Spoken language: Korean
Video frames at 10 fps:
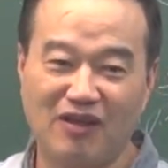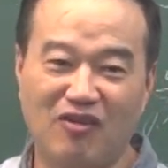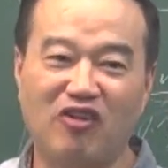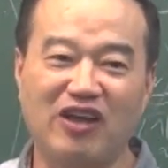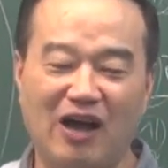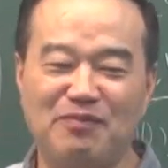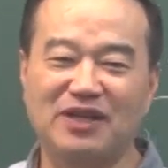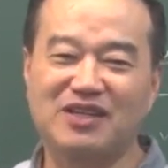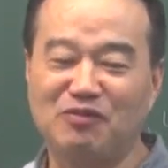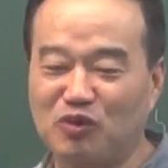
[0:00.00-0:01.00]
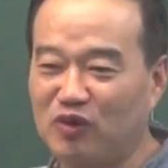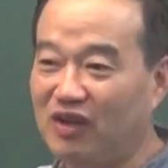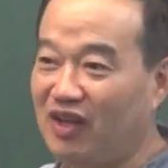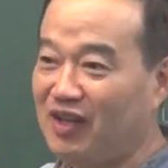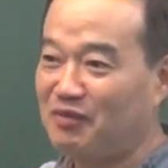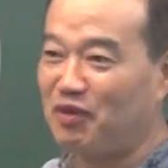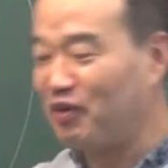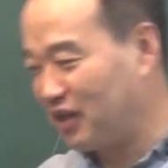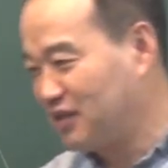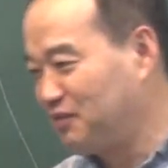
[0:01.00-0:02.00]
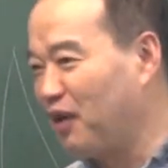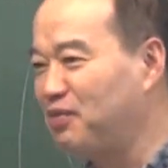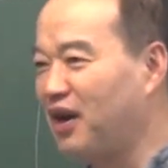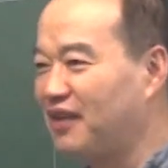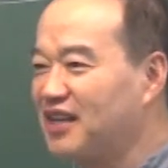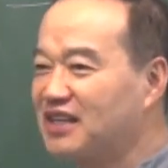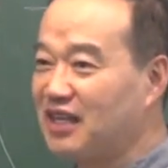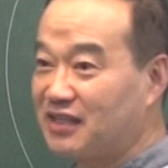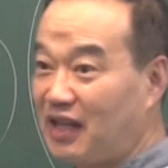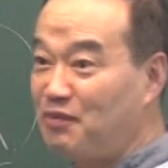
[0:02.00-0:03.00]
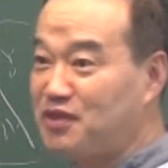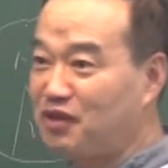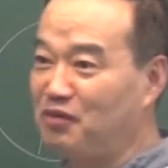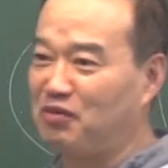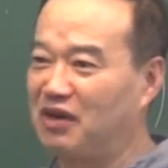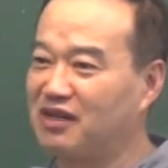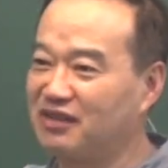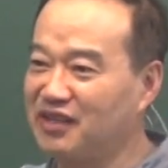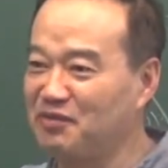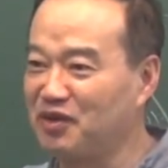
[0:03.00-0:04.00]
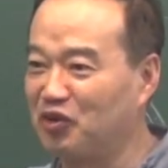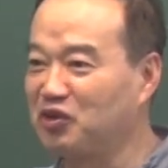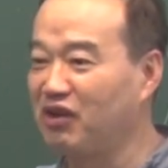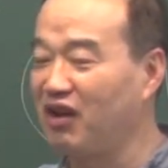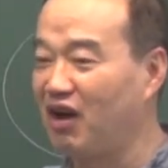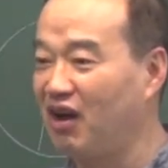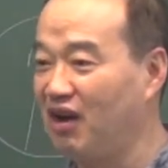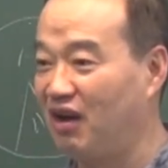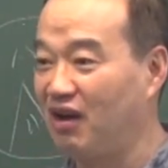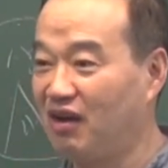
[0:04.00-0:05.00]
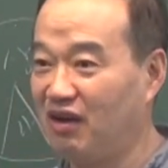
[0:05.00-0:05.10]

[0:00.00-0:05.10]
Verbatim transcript: 거기 아파트가 뭐몇 평 안 되는데 30억 뭐 그런단 말이야. 어떻게 가?